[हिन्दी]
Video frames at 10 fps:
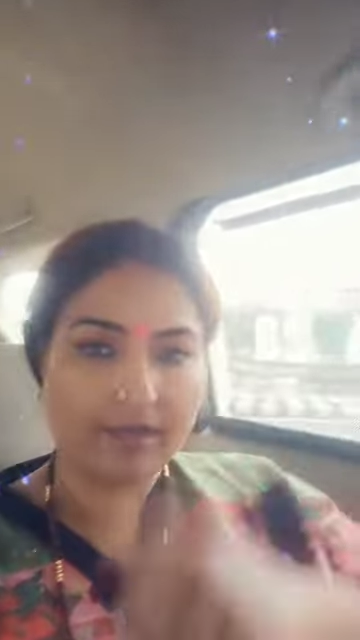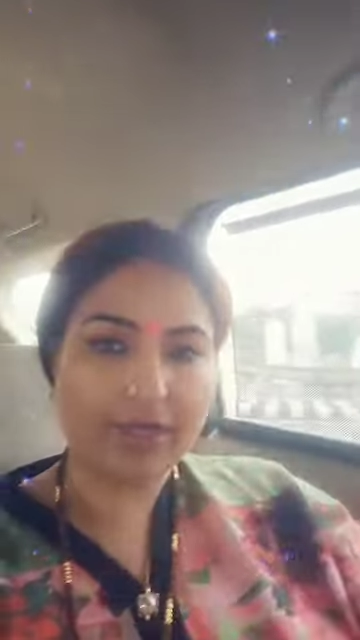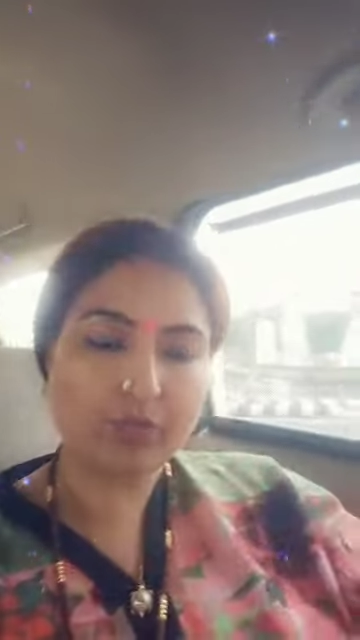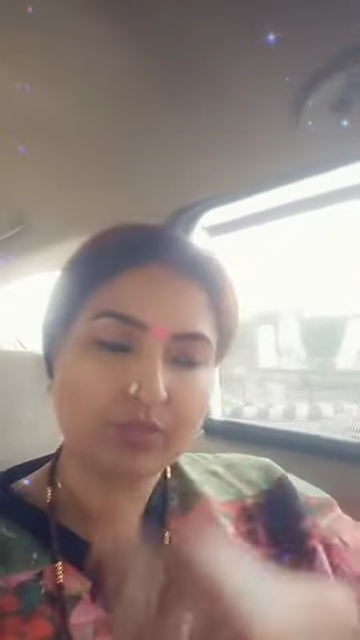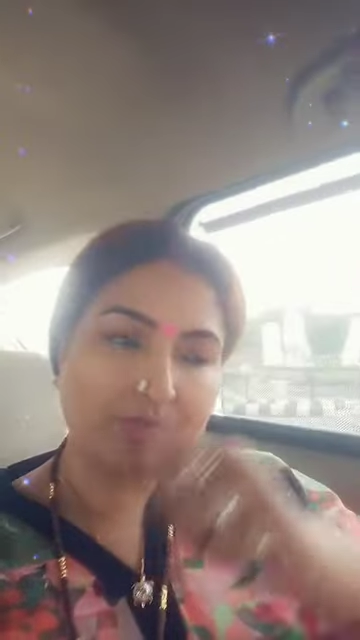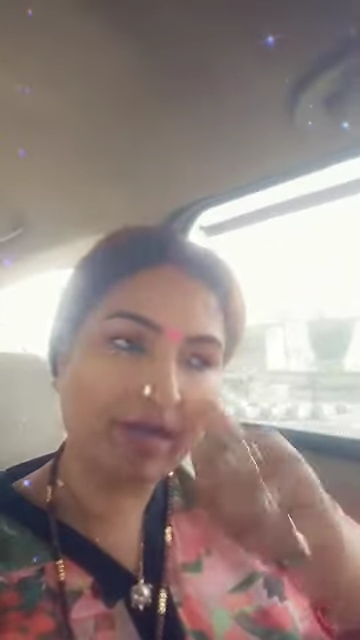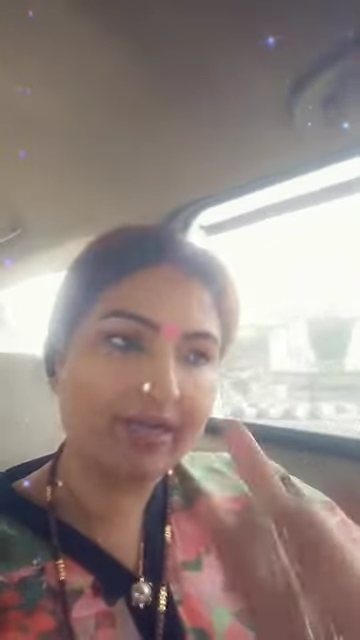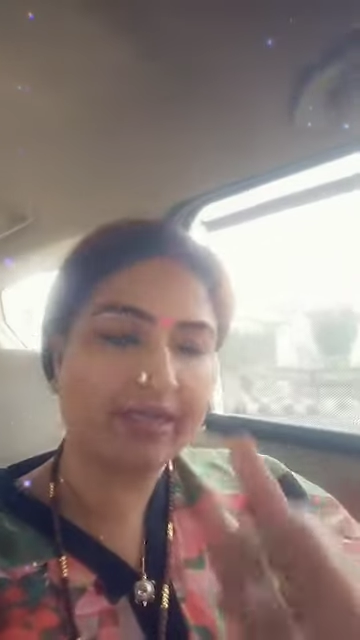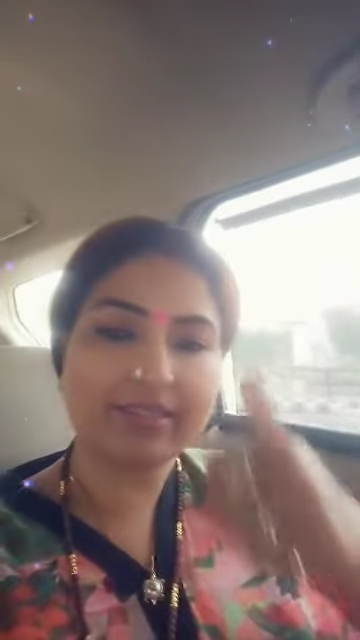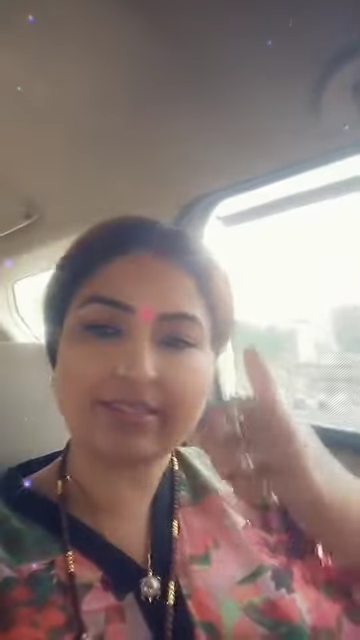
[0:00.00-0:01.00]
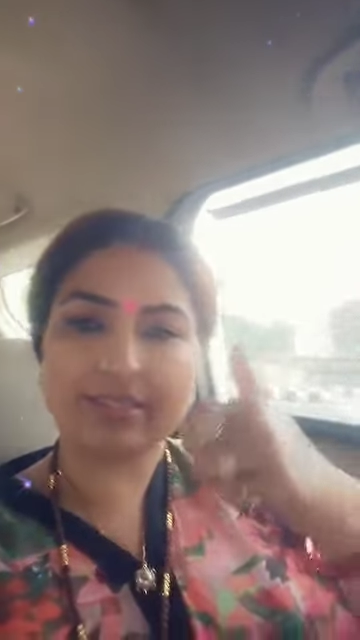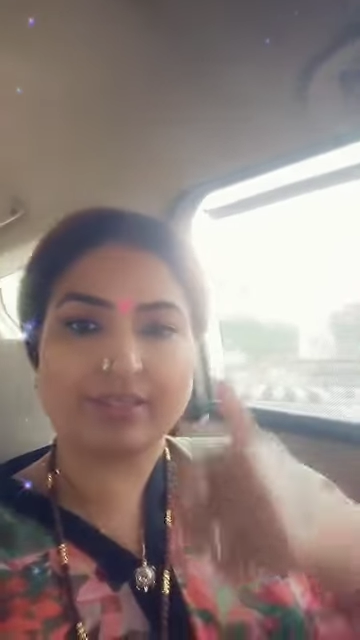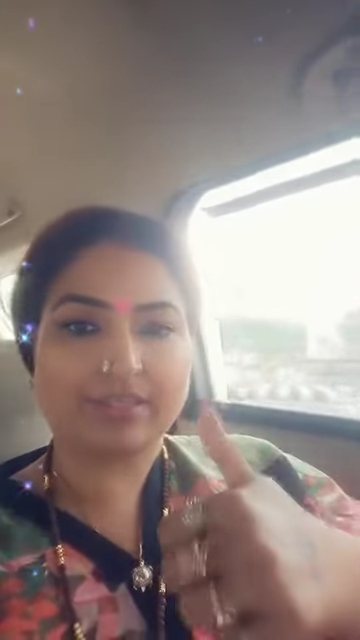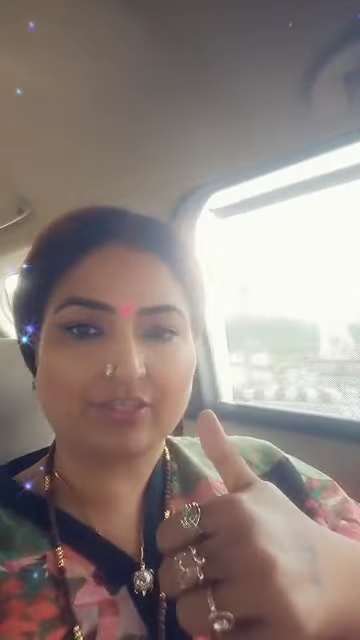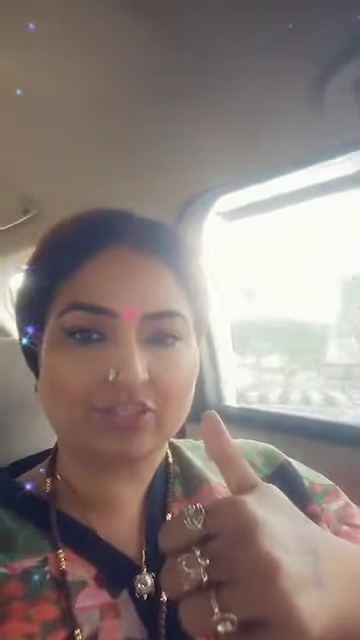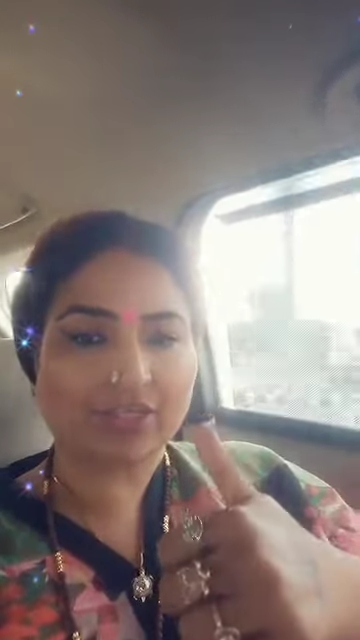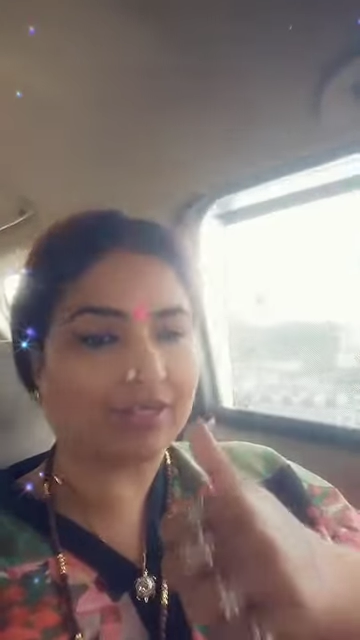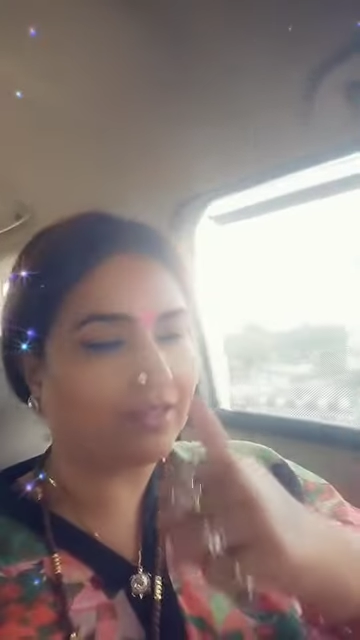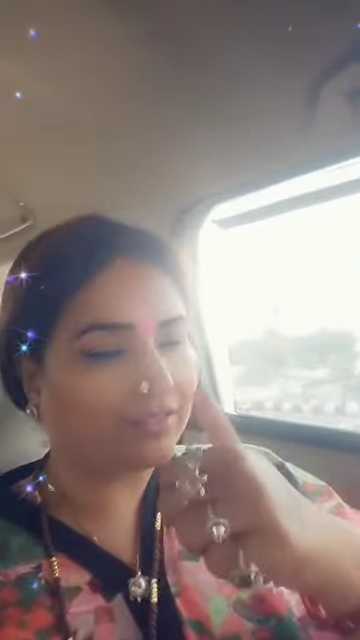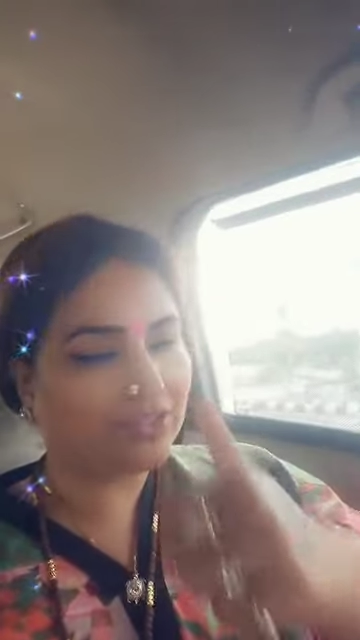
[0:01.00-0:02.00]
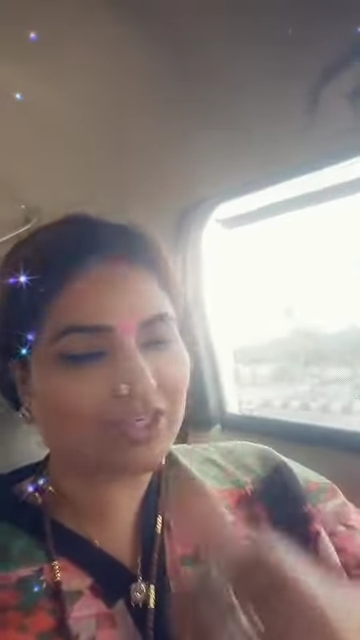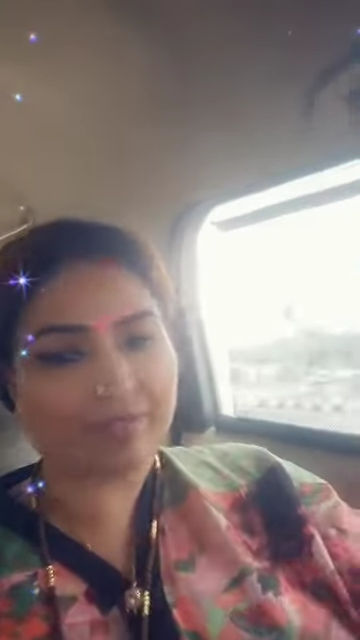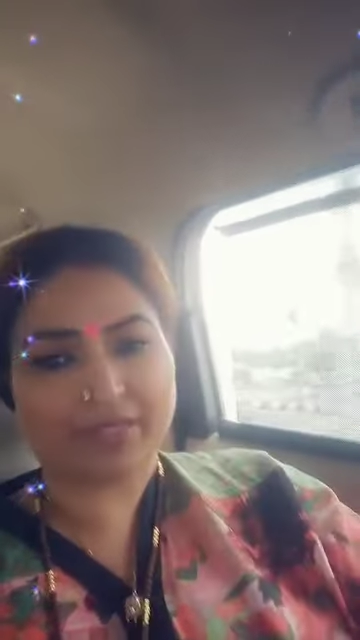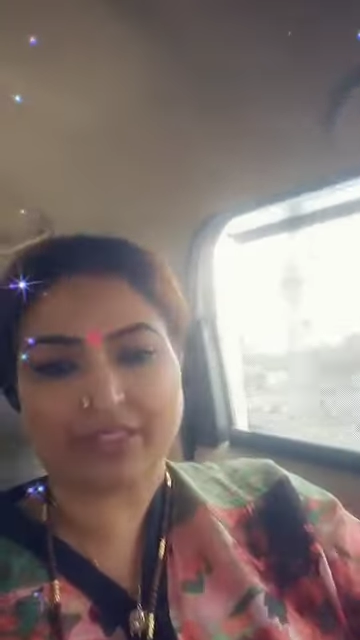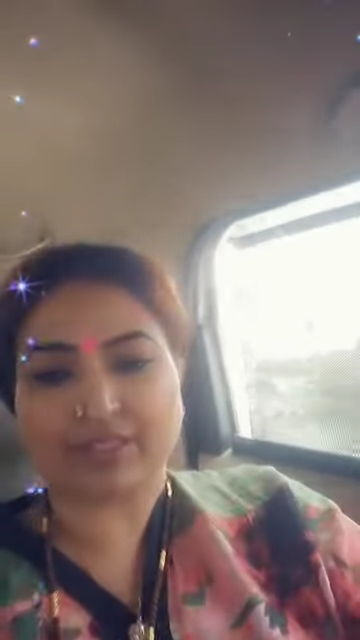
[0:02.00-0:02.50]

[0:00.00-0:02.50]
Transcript: उसे बैठने की सीट दे दीजिए जय माता